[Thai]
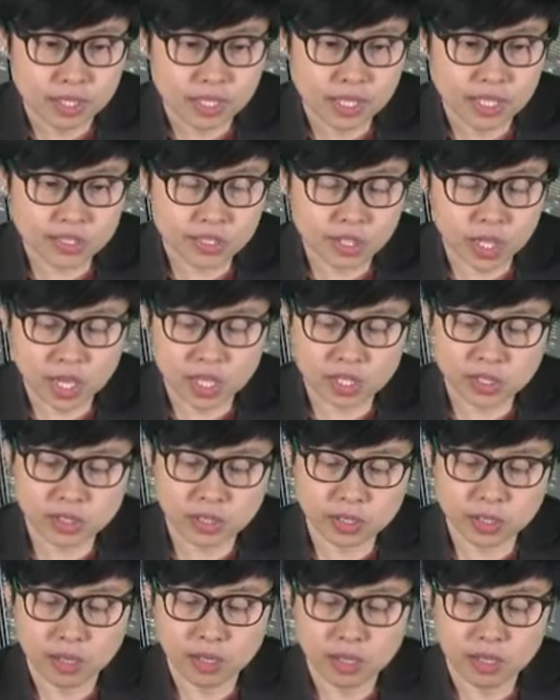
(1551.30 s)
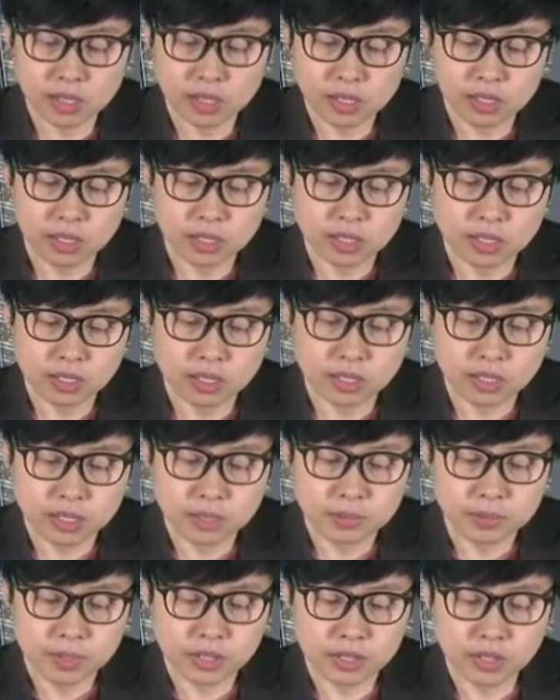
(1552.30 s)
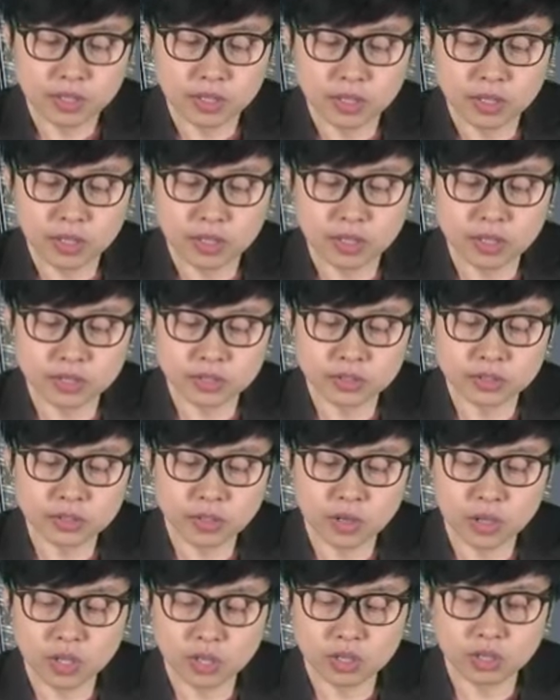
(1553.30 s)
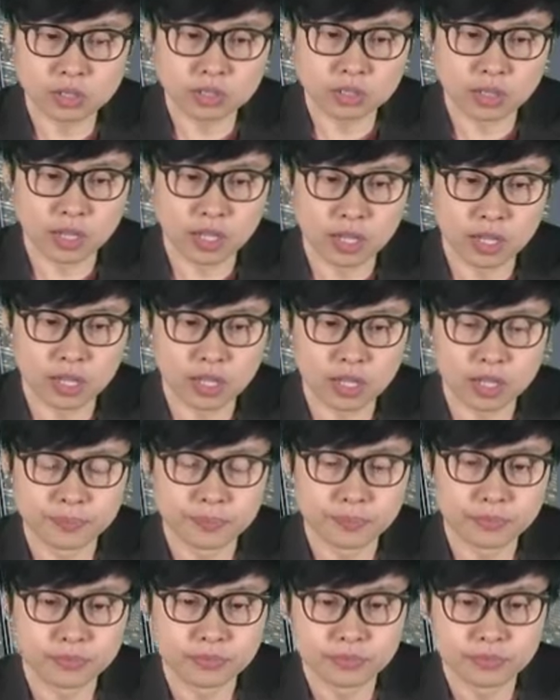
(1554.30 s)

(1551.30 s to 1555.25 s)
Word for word: PSH PSH หรอคะ